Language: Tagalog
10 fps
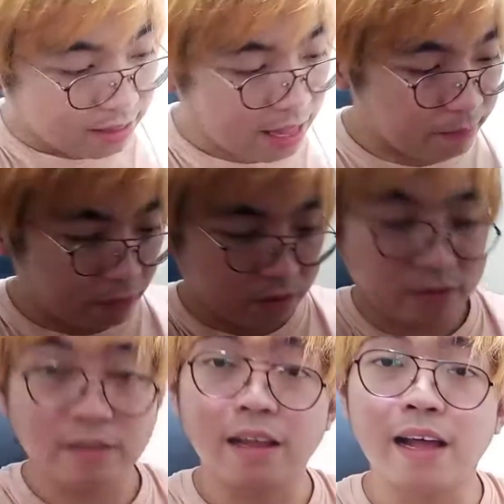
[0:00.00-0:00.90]

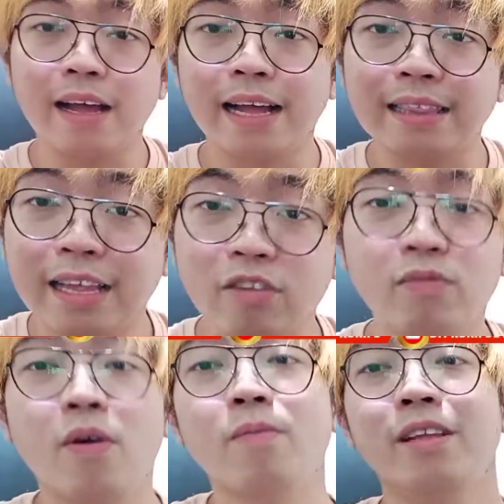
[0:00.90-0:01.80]
Tapos, ang ganda
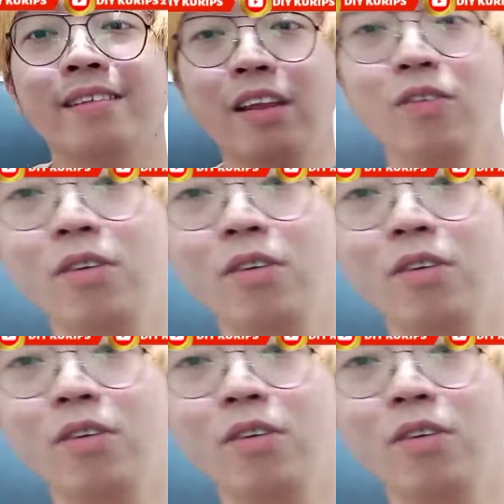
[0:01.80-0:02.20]
ng foam niya sa